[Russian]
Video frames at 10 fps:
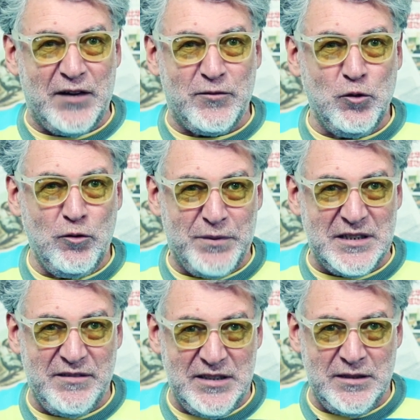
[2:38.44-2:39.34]
давно,
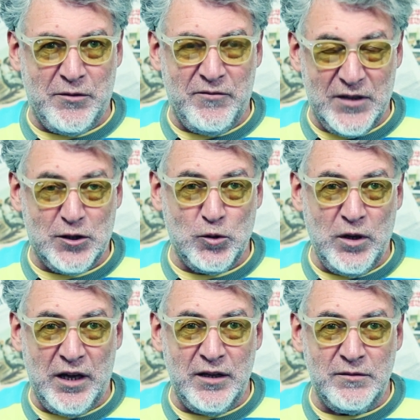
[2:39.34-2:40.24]
по сведениям
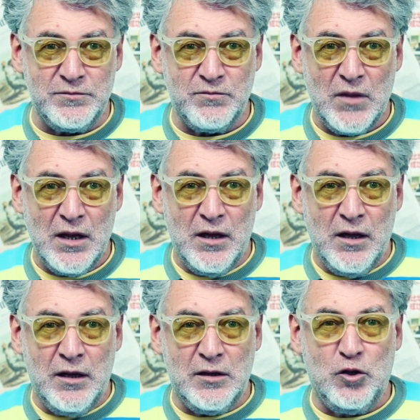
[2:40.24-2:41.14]
Виктории,
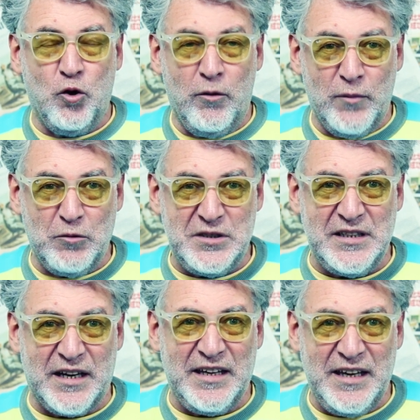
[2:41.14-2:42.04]
дома у
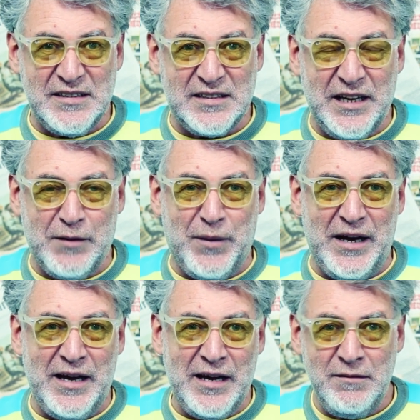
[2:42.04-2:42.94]
Сергея
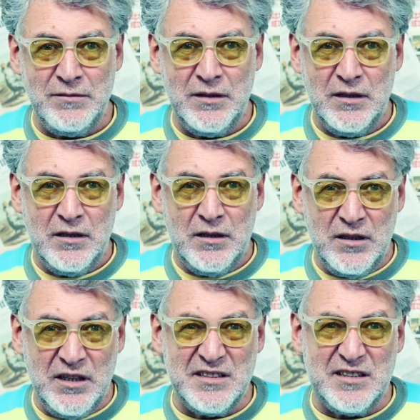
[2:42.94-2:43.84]
Скрипаля
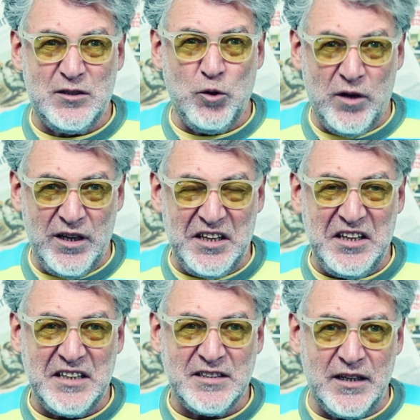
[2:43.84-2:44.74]
издохли
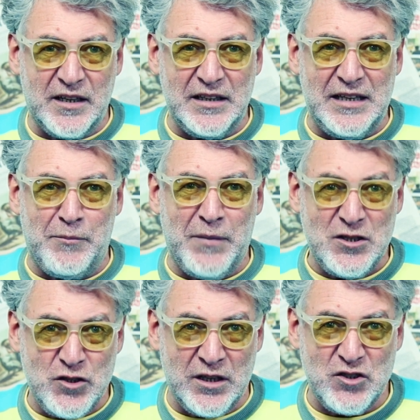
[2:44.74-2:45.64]
несколько
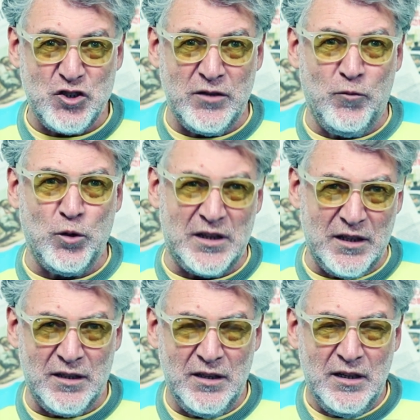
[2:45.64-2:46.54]
домашних
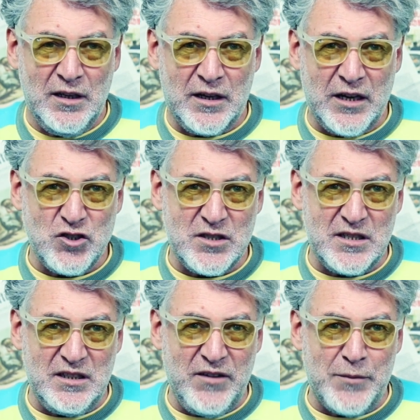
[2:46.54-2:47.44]
животных –
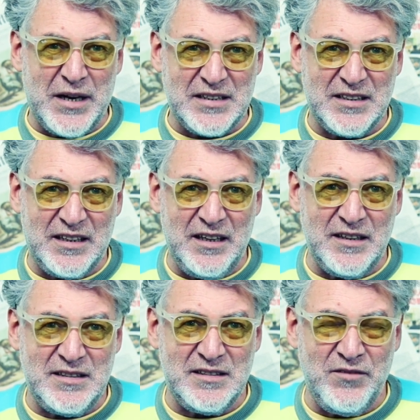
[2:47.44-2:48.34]
кажется, две
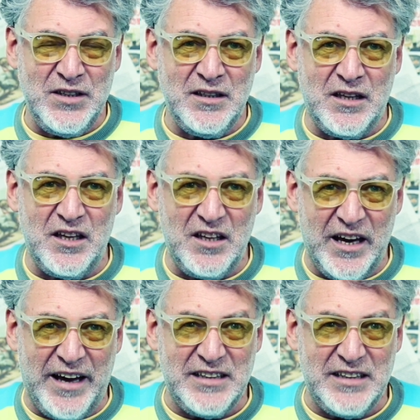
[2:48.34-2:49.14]
морские свинки и